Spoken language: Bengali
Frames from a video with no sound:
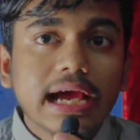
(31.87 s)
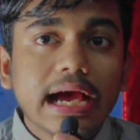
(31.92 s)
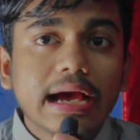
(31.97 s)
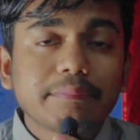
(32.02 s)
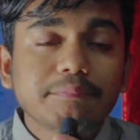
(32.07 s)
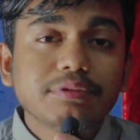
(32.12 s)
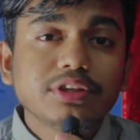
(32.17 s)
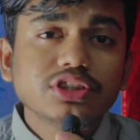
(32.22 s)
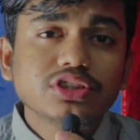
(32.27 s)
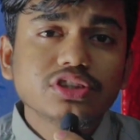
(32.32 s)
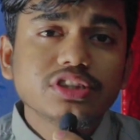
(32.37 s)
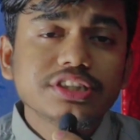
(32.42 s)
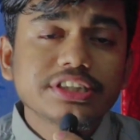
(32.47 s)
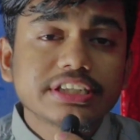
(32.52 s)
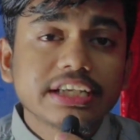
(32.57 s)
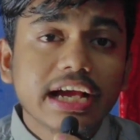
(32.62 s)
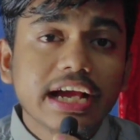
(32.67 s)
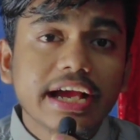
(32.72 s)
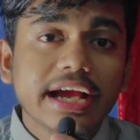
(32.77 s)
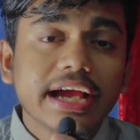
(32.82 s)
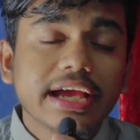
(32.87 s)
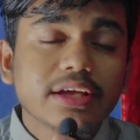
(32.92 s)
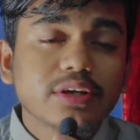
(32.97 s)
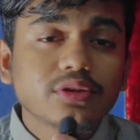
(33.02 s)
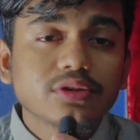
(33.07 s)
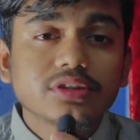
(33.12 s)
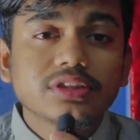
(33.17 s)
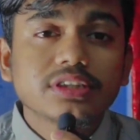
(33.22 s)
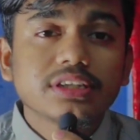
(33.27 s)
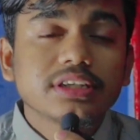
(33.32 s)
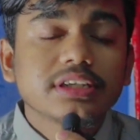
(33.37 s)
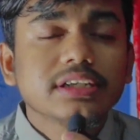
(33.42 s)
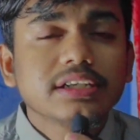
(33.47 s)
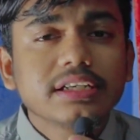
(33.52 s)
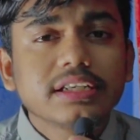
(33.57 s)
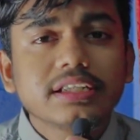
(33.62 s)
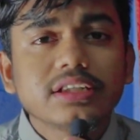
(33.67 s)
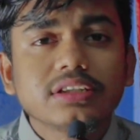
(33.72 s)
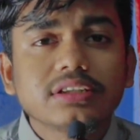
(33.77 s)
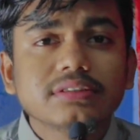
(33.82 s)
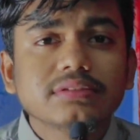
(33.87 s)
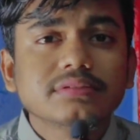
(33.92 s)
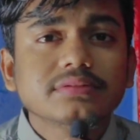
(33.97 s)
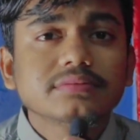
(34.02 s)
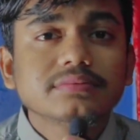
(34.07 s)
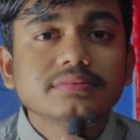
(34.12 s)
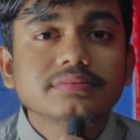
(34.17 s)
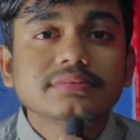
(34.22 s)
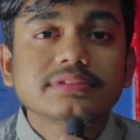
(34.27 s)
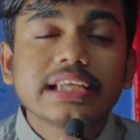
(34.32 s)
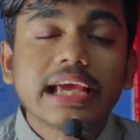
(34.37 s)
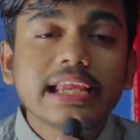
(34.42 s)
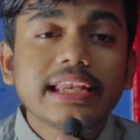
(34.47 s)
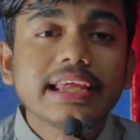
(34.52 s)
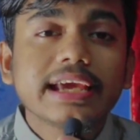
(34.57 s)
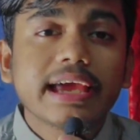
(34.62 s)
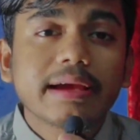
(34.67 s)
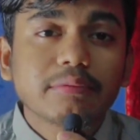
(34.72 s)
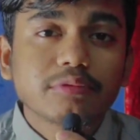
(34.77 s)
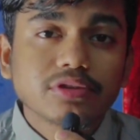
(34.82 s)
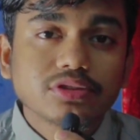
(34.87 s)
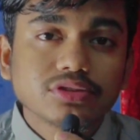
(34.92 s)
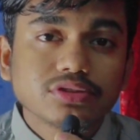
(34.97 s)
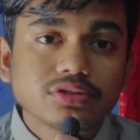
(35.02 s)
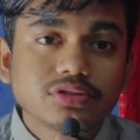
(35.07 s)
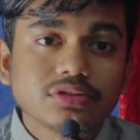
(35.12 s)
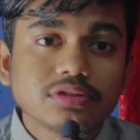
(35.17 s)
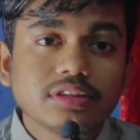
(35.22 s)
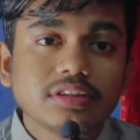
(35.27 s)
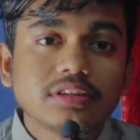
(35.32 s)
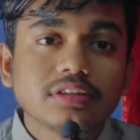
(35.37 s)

আপনি যদি টাকা আয় করতেন তাইলে কেমন হতো